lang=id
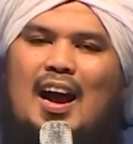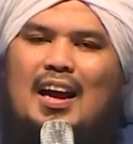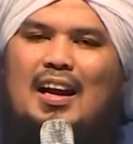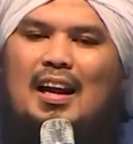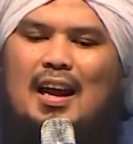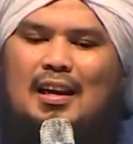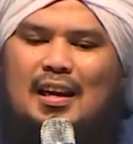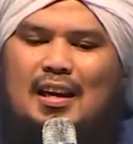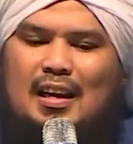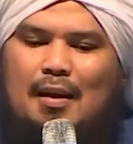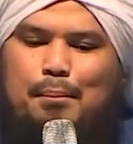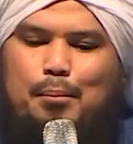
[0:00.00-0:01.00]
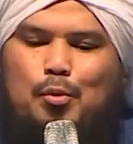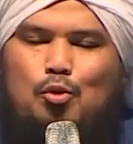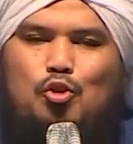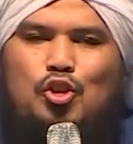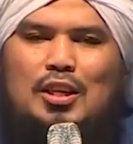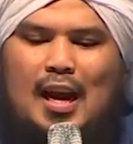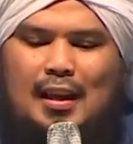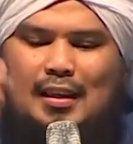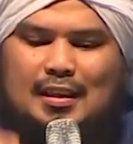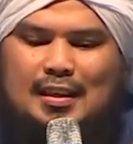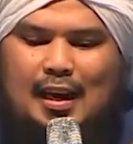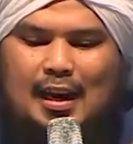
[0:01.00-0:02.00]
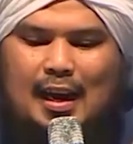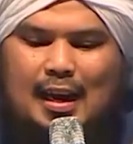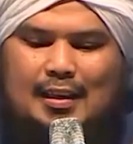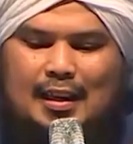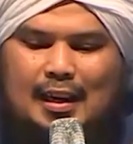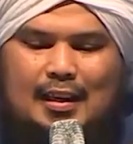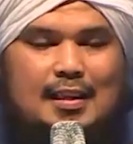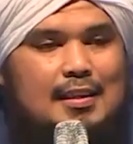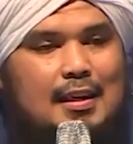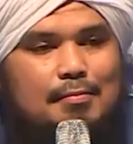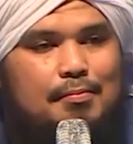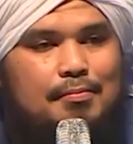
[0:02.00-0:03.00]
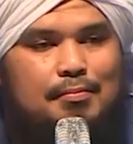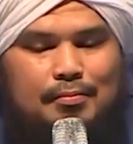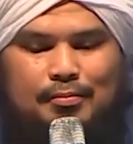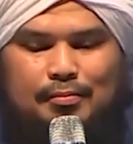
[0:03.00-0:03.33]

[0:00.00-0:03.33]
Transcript: Akhlak inilah puncak dari segala ajaran Islam.